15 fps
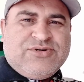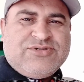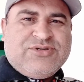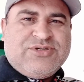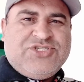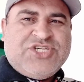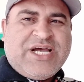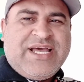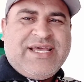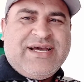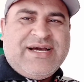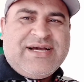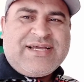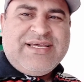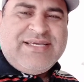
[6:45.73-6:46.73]
दोस्तों चाय
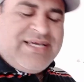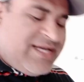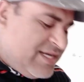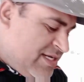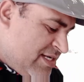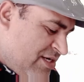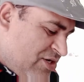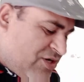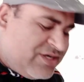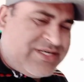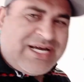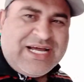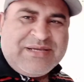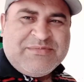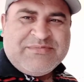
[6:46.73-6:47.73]
आ गई है और
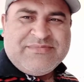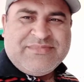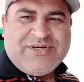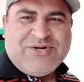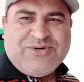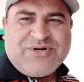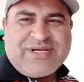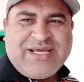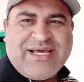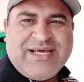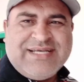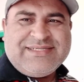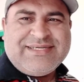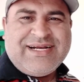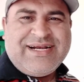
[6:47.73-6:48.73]
टाइम हो गया
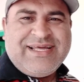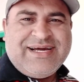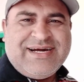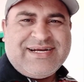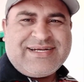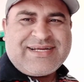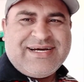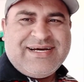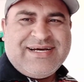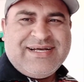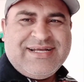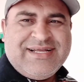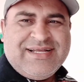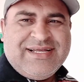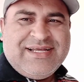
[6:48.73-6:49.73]
है साढ़े आठ का
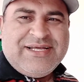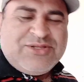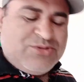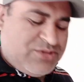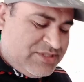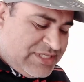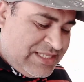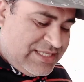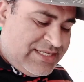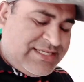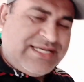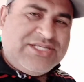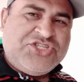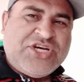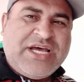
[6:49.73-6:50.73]
तो जल्दी
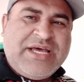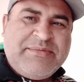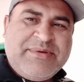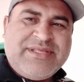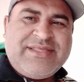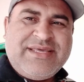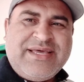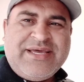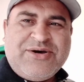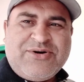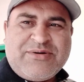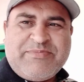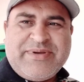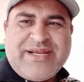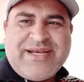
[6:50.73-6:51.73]
से चाय पीते हैं
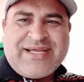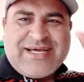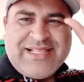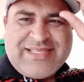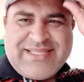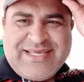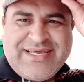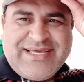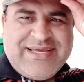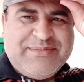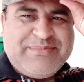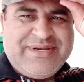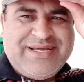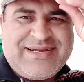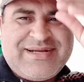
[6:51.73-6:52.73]
और फिर निकलते हैं
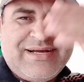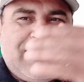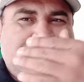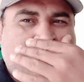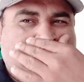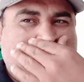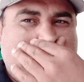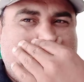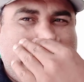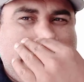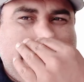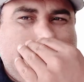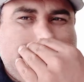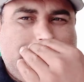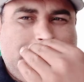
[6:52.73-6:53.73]
अपने काम को
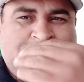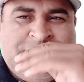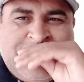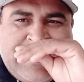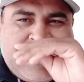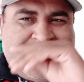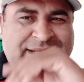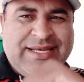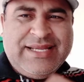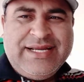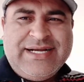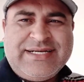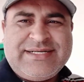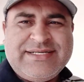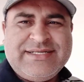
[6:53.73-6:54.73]
अदरवाइज़ हो जाएंगे
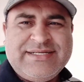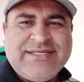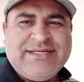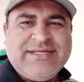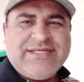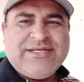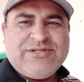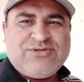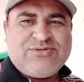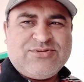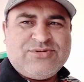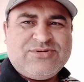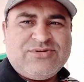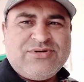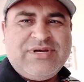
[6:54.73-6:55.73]
लेट
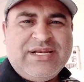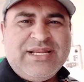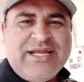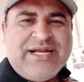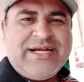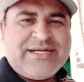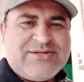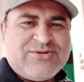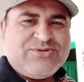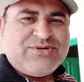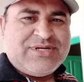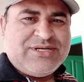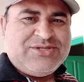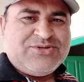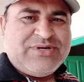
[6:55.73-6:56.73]
तो लेट
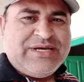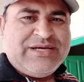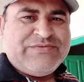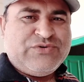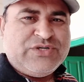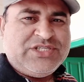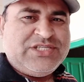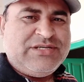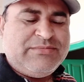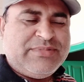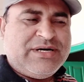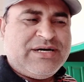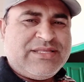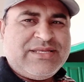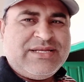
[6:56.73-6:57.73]
होना जो है वो अच्छी
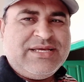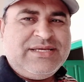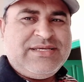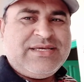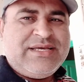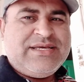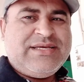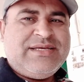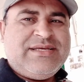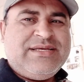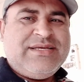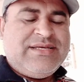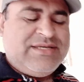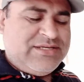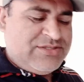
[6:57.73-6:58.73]
बात नहीं है
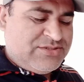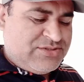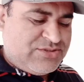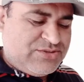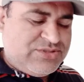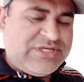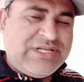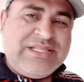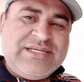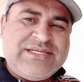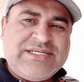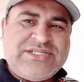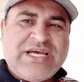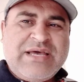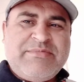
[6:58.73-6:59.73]
सो जल्दी
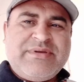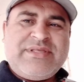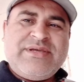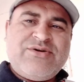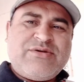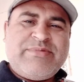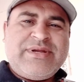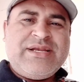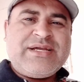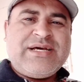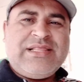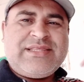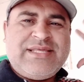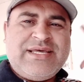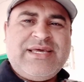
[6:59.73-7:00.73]
से चाय पीते हैं और फिर
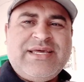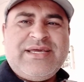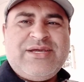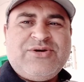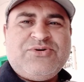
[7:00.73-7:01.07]
निकलते हैं